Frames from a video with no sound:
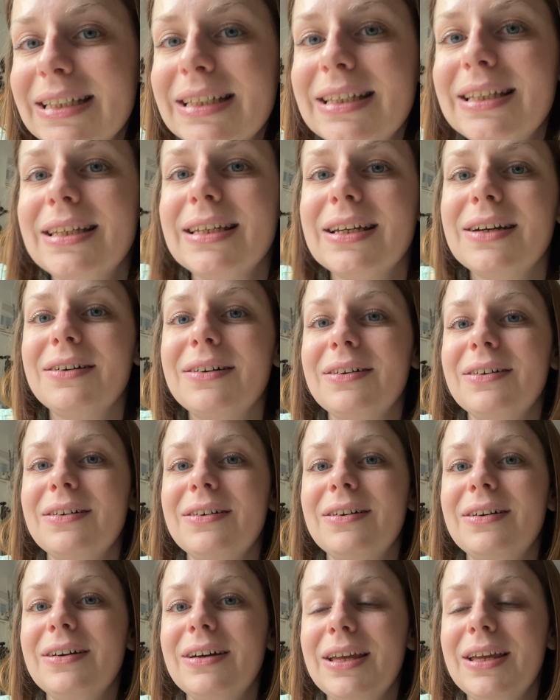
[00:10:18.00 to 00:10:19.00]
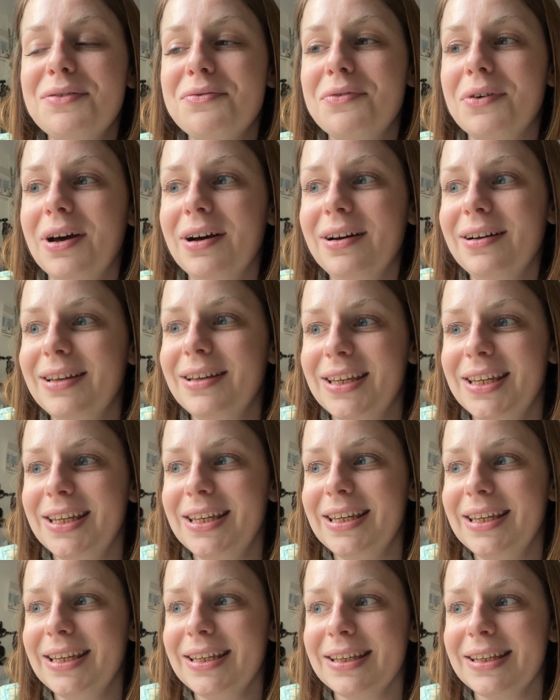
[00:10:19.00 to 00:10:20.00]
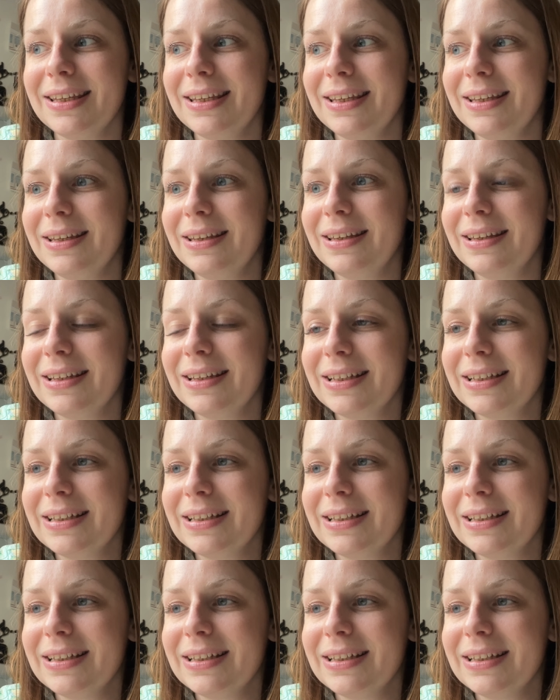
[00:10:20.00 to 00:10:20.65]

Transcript: Et, euh, et voilà. Et